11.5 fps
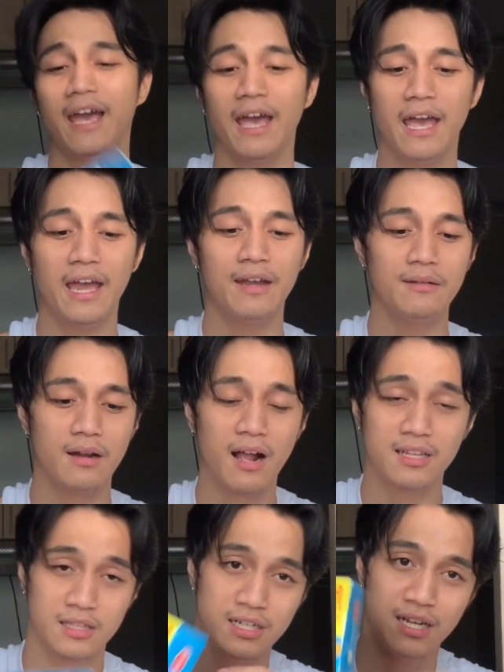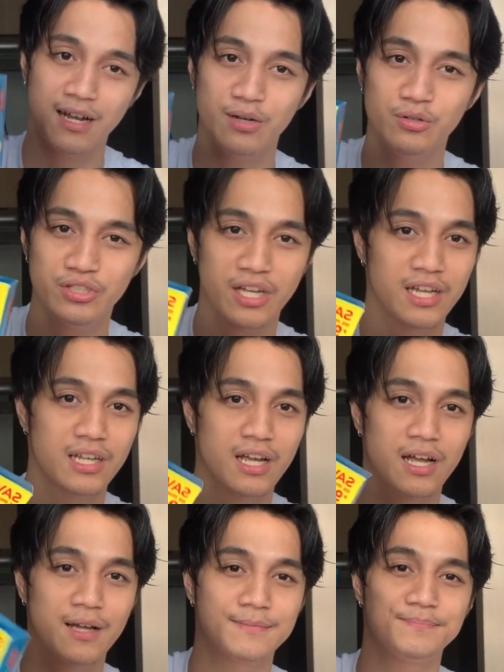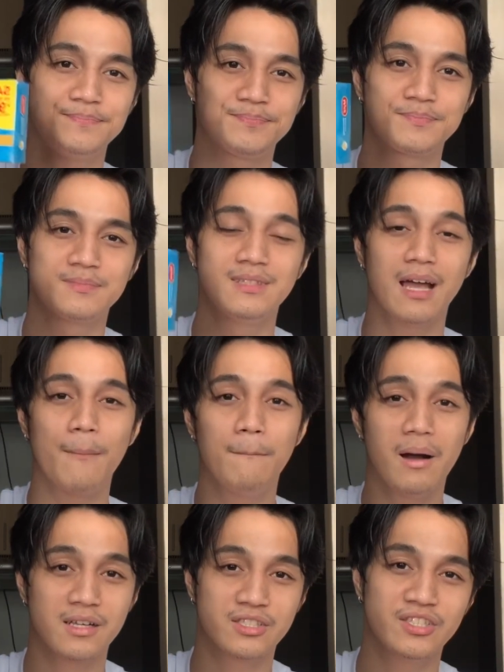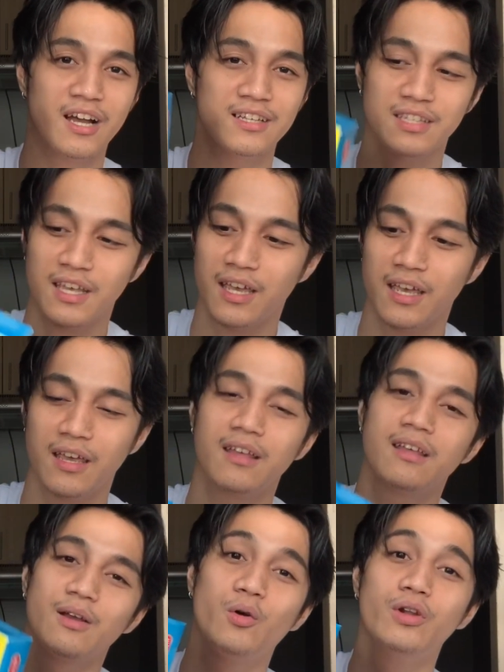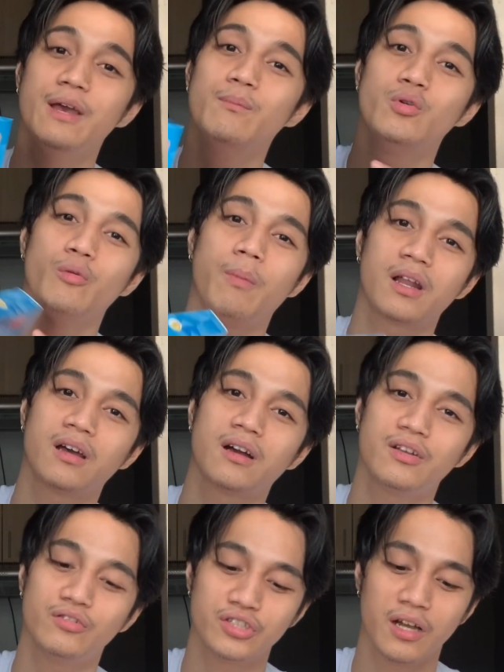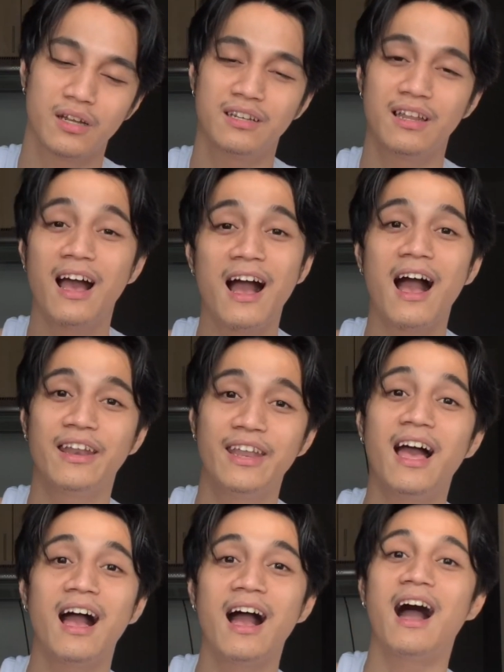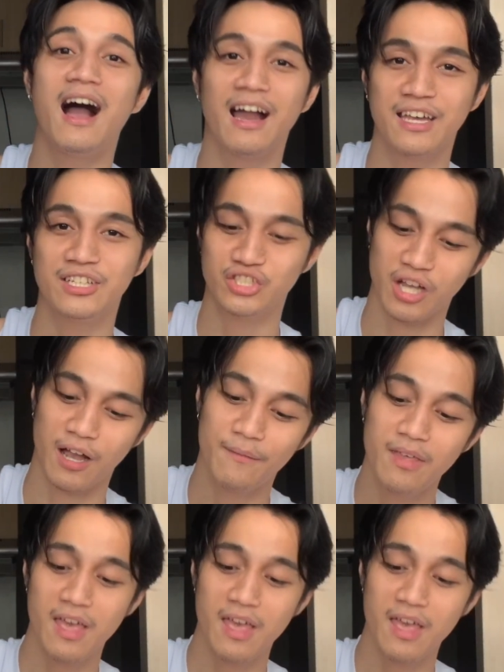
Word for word: And ang ganda ng ano niya, ng ng box niya kasi kulay blue, parang ano siya, nakaka, nakakaakit siya.